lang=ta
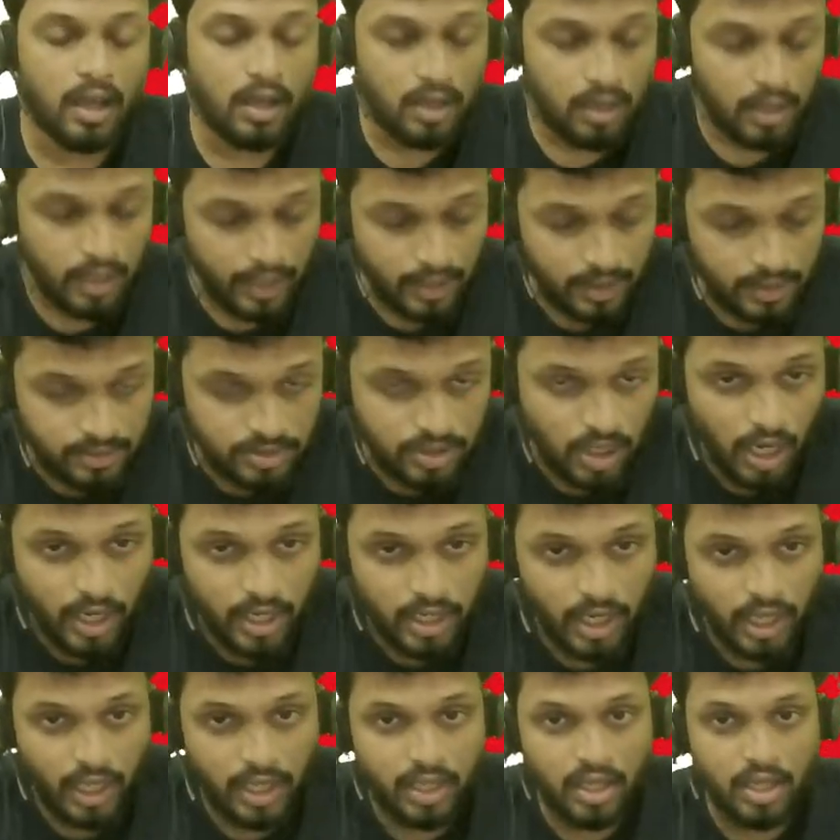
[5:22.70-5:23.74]
லைக்
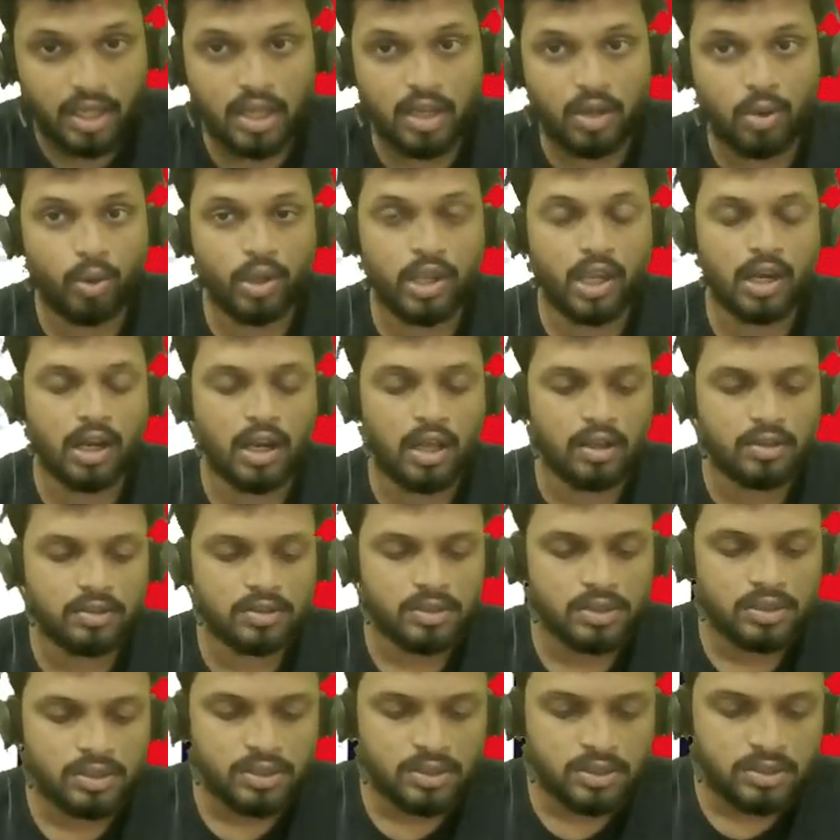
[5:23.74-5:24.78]
ஜாயின் ஆகிக்கோங்க ஓகேங்களா
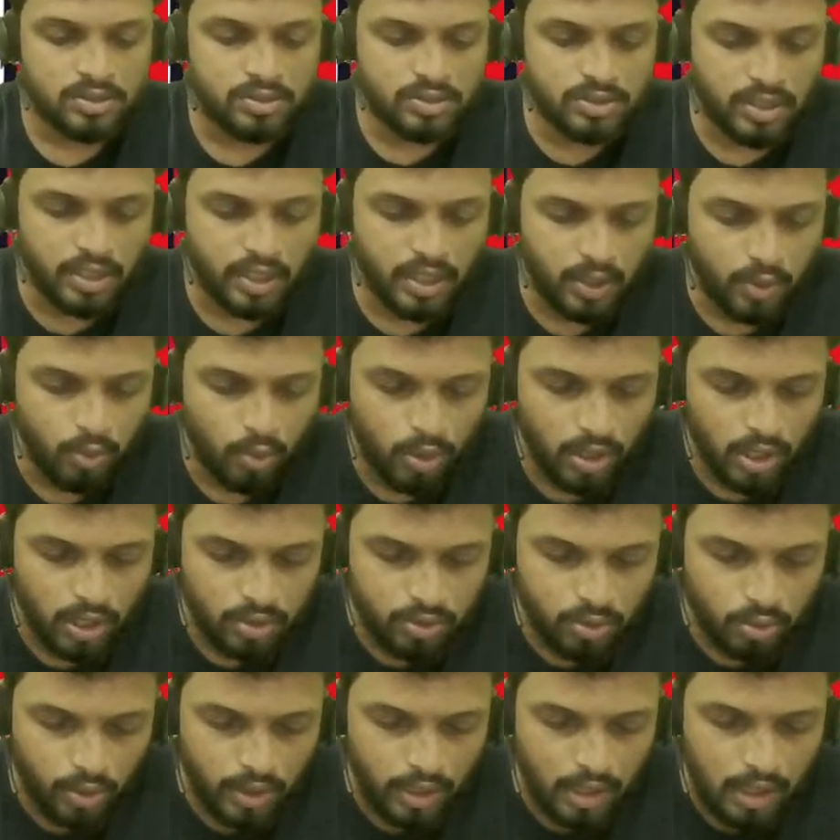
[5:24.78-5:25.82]
சரி ஓகே
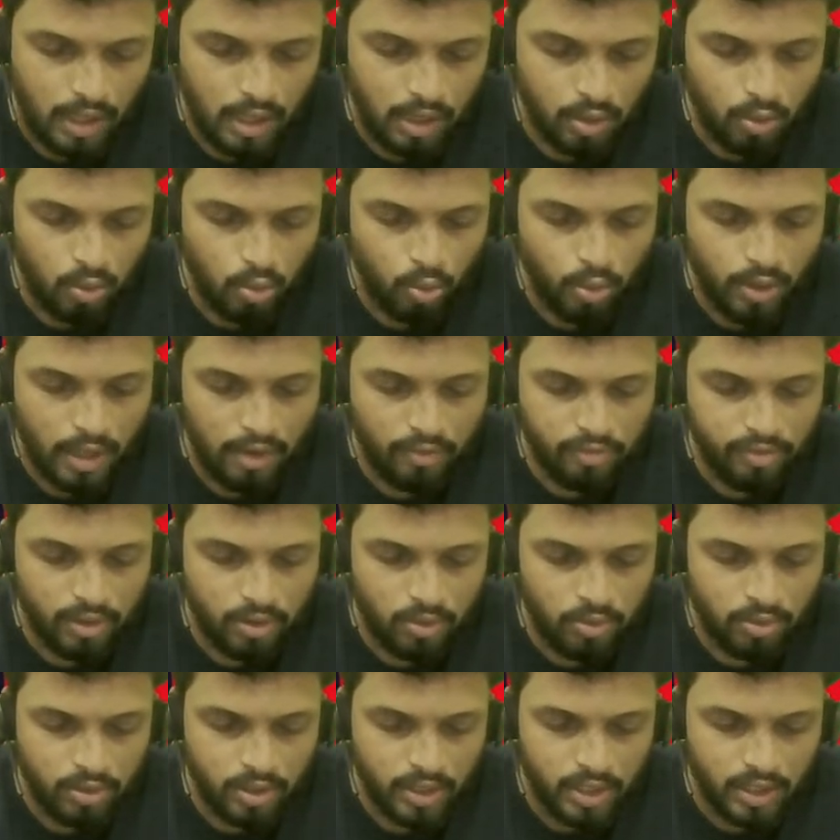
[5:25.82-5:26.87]
ஸோ எல்லாருக்கும் குட்
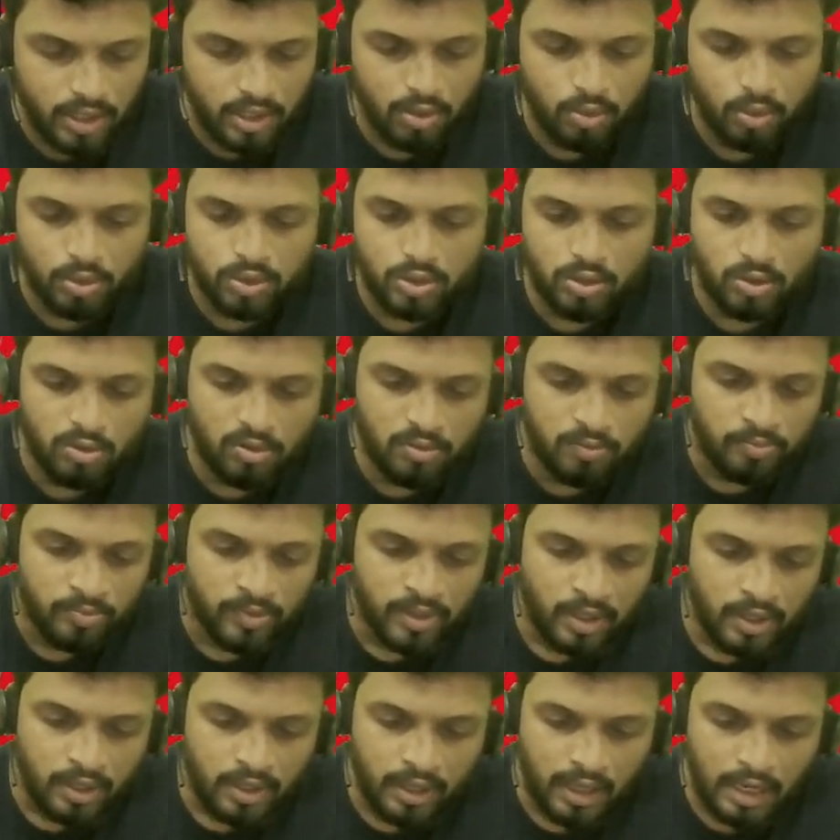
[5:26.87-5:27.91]
ஆஃப்டர்நூன் இன்றைக்கி கொஞ்சம்
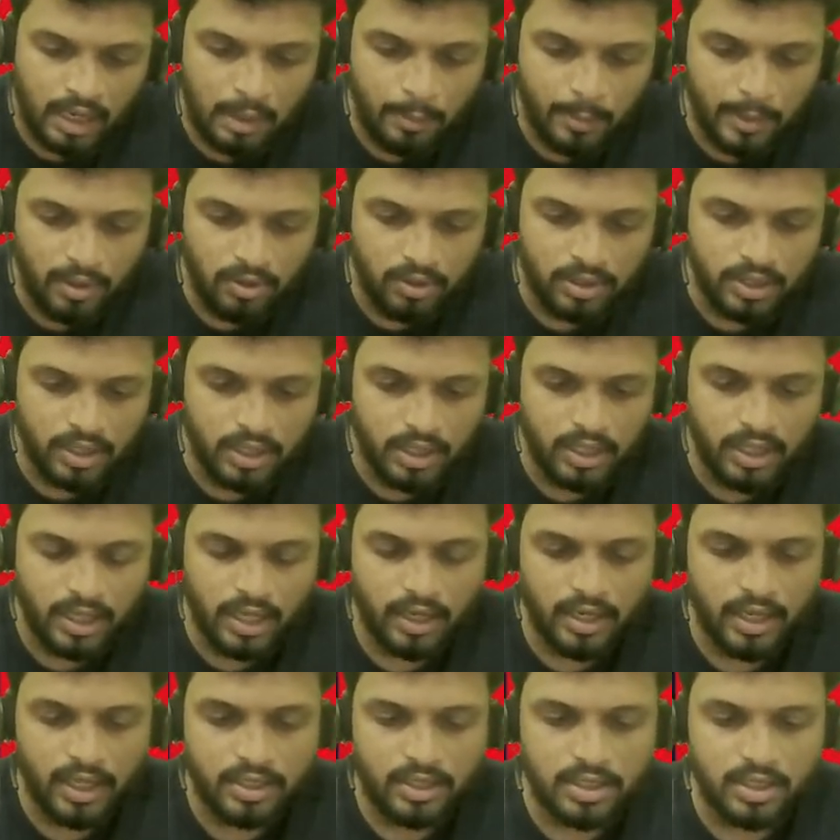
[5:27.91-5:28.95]
நிறைய பேர் வந்திருக்கீங்க
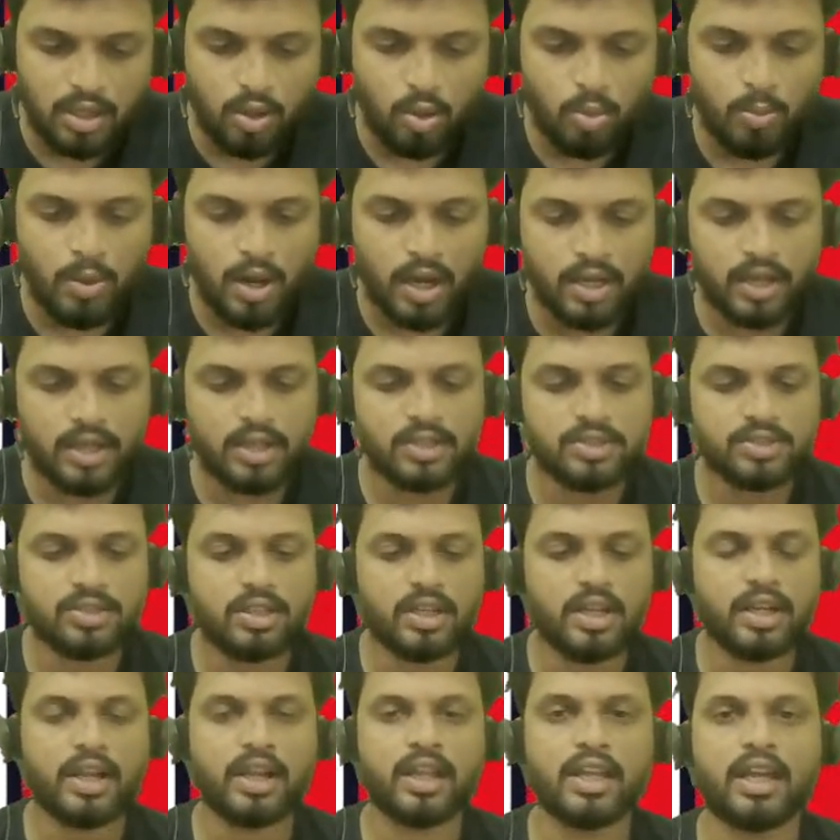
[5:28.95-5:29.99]
நேற்று தான் ரொம்ப அட்டண்டன்ஸ்
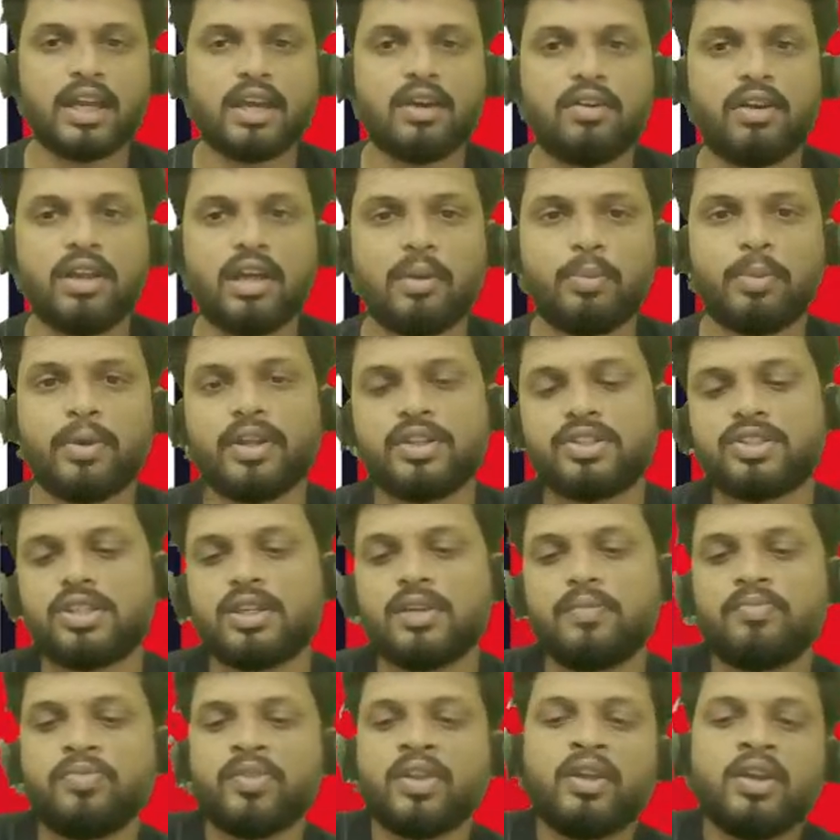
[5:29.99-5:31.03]
இல்லைன்னு எனக்கே கவலையாக போயிடுச்சு